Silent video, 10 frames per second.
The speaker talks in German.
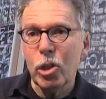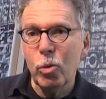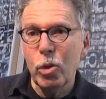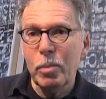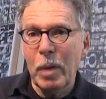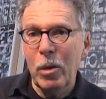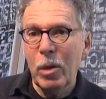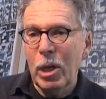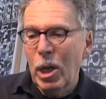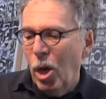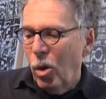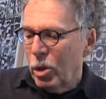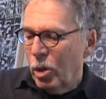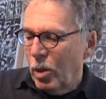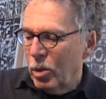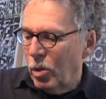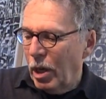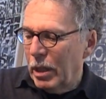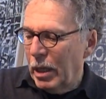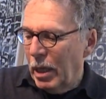Schussmauer und da war so
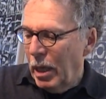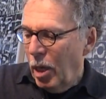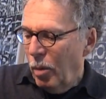eine